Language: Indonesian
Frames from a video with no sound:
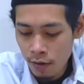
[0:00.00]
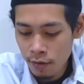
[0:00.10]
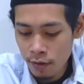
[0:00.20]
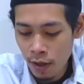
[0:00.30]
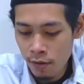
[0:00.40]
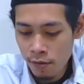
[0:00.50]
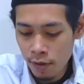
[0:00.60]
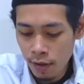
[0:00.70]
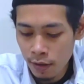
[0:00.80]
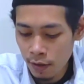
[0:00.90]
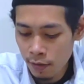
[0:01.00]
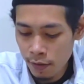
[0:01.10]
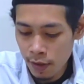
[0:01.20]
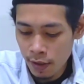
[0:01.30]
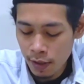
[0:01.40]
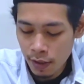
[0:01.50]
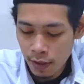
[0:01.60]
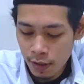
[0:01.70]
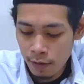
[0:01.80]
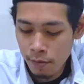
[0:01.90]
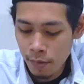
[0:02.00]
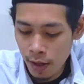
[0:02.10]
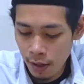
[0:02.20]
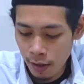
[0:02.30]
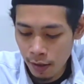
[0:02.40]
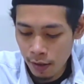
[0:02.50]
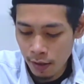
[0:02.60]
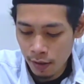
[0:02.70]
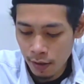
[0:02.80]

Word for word: ausa'u kang luwih jembar